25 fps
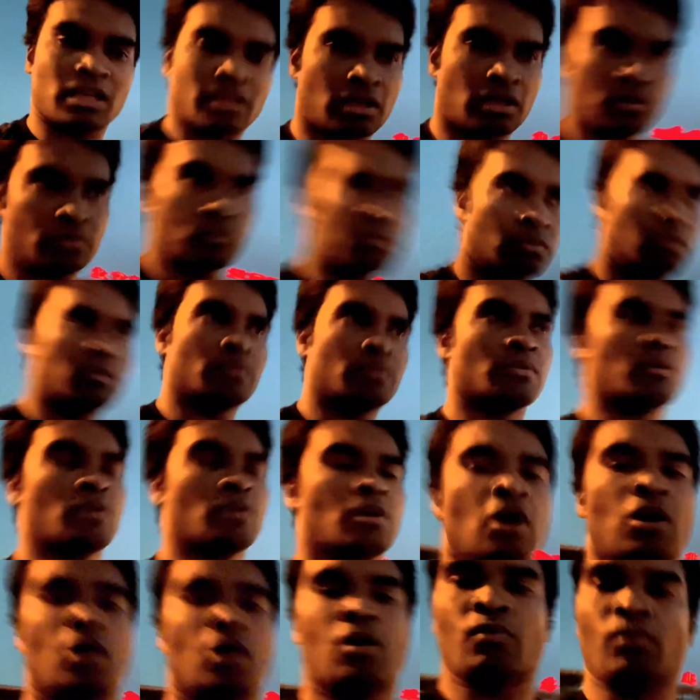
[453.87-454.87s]
हूँ
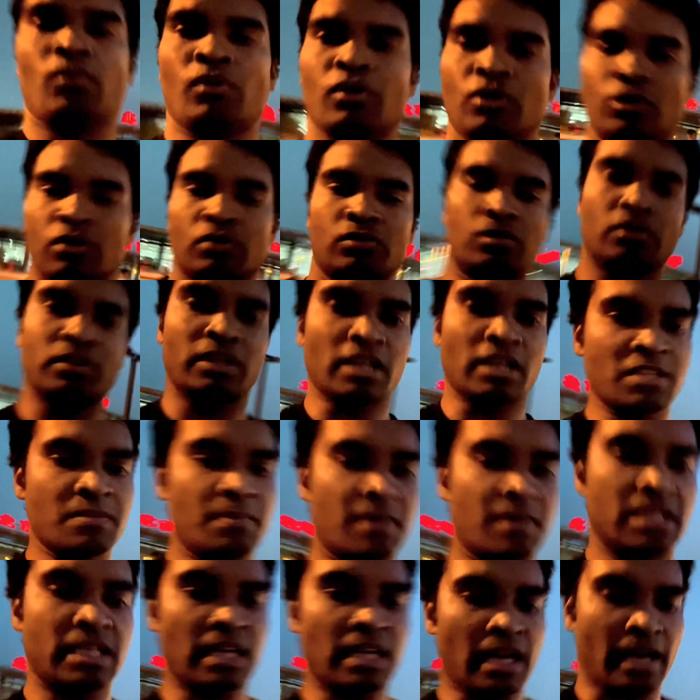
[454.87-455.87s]
वो लोग तो दस
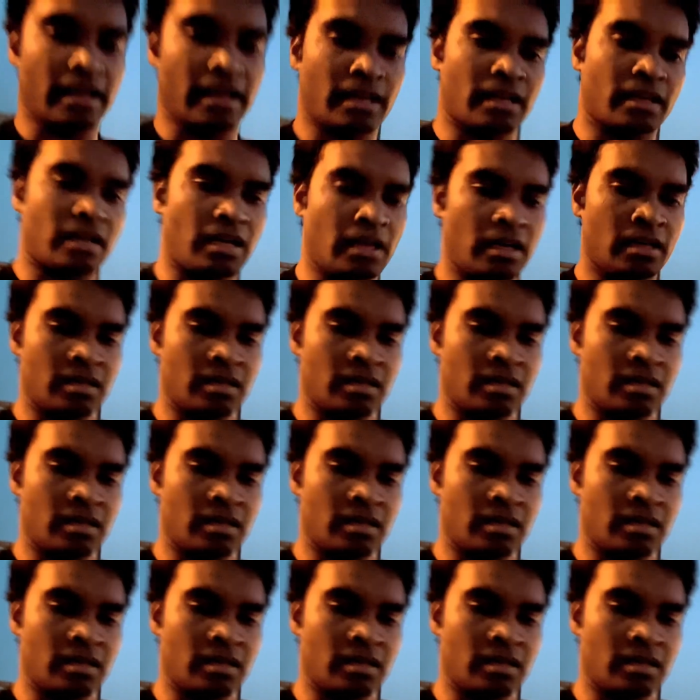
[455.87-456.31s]
बजे आएंगे